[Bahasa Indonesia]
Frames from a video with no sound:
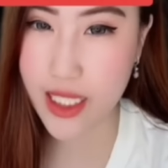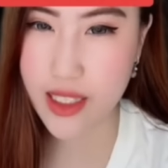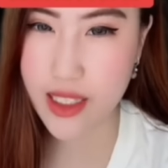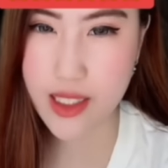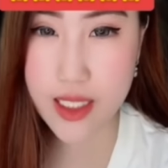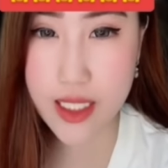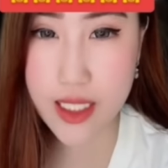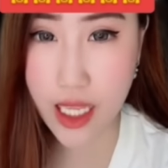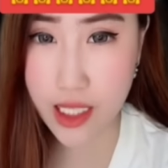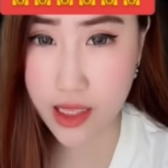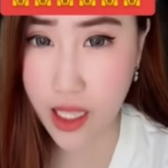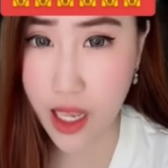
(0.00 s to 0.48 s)

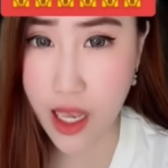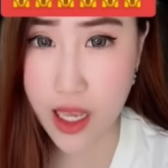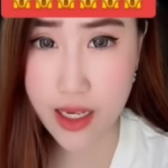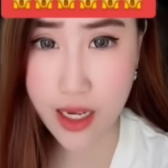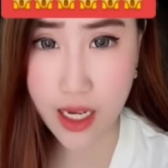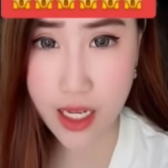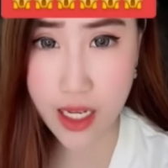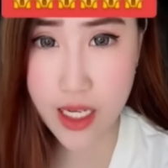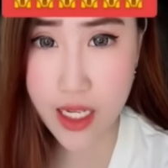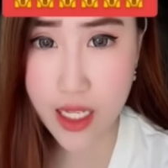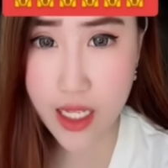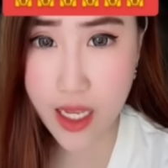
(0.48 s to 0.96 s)
ternyata karena
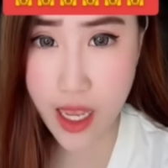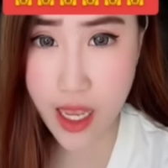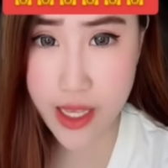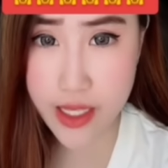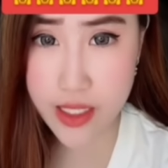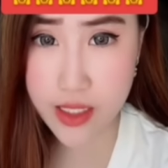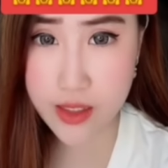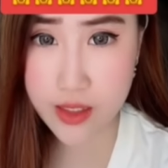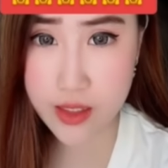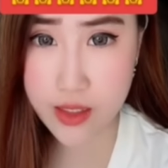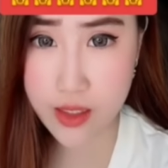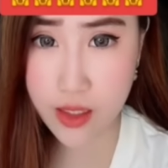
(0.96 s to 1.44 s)
ini
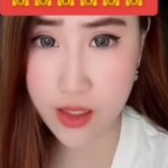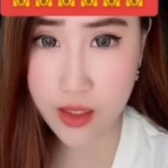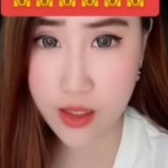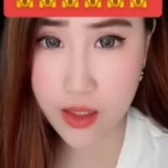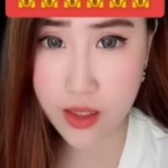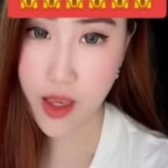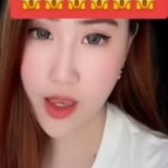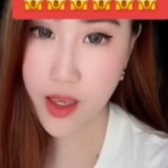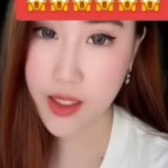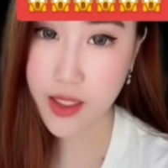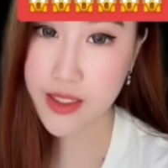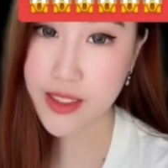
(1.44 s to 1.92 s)
guys.
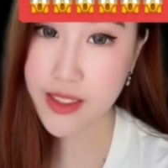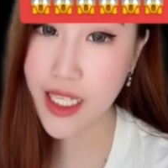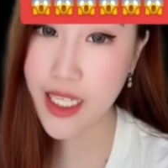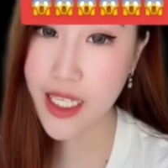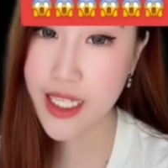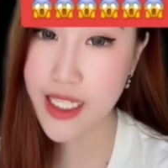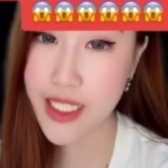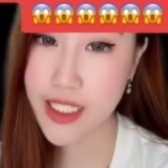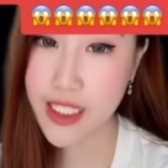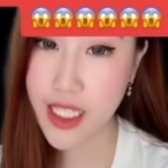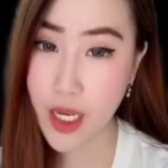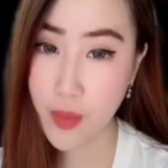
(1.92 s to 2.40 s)

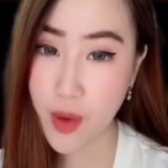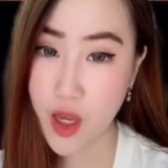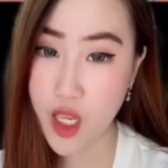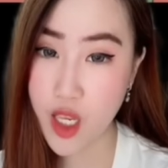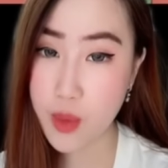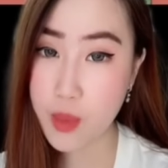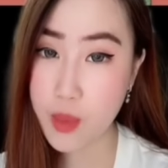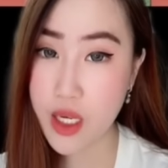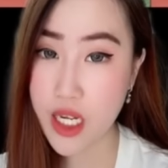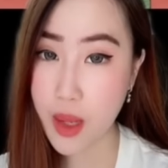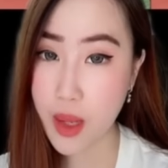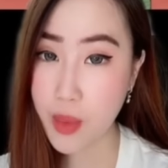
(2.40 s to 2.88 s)
Jadi cewek ini
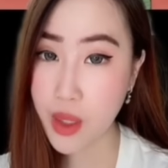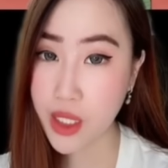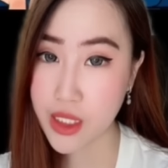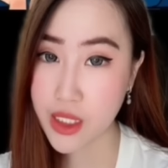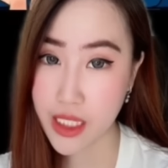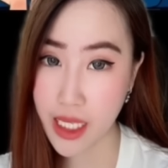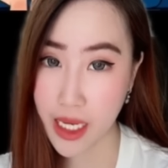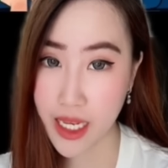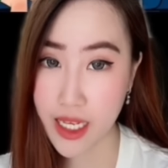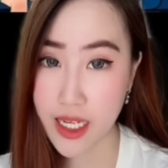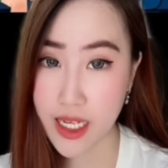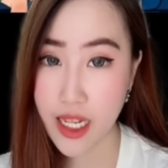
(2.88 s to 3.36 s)
bernama
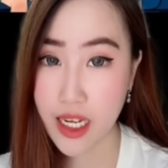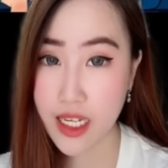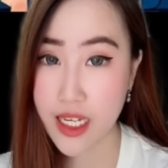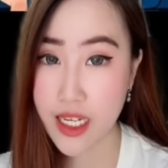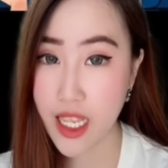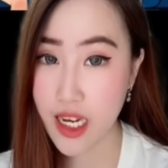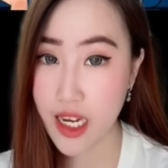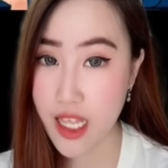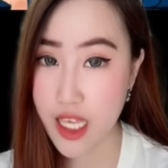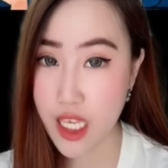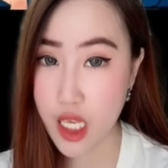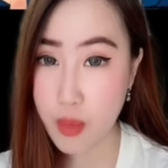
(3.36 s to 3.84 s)
Jane yang dia
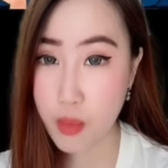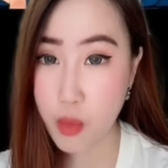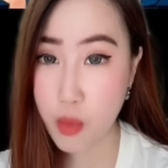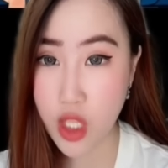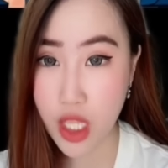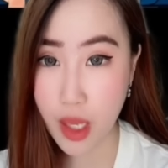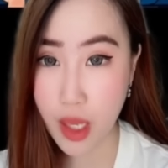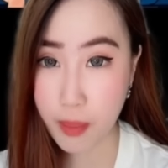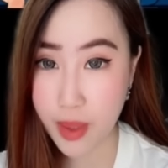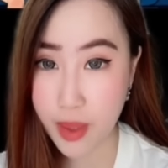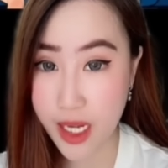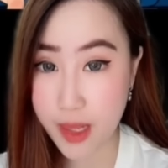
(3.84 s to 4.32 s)
lagi mau
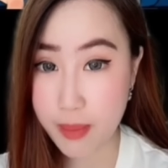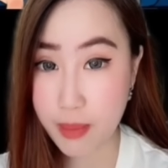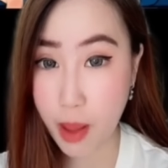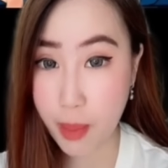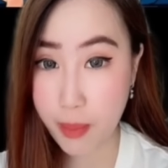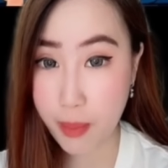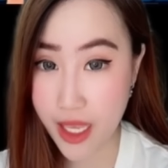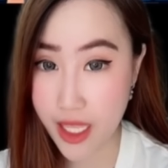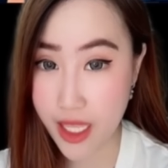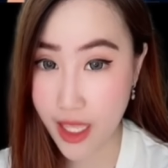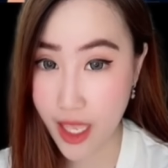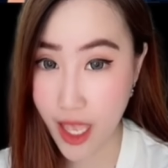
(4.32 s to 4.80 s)
nyamperin
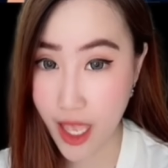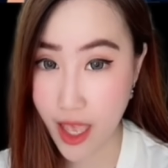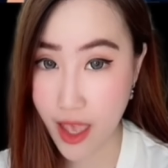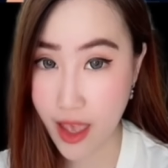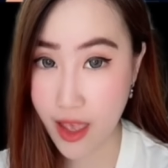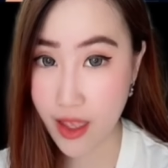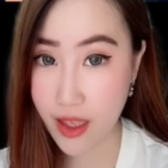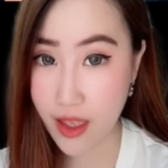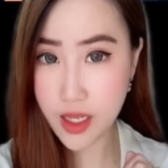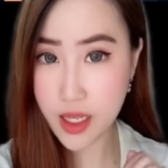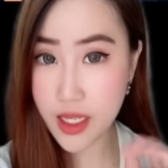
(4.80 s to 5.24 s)
papanya.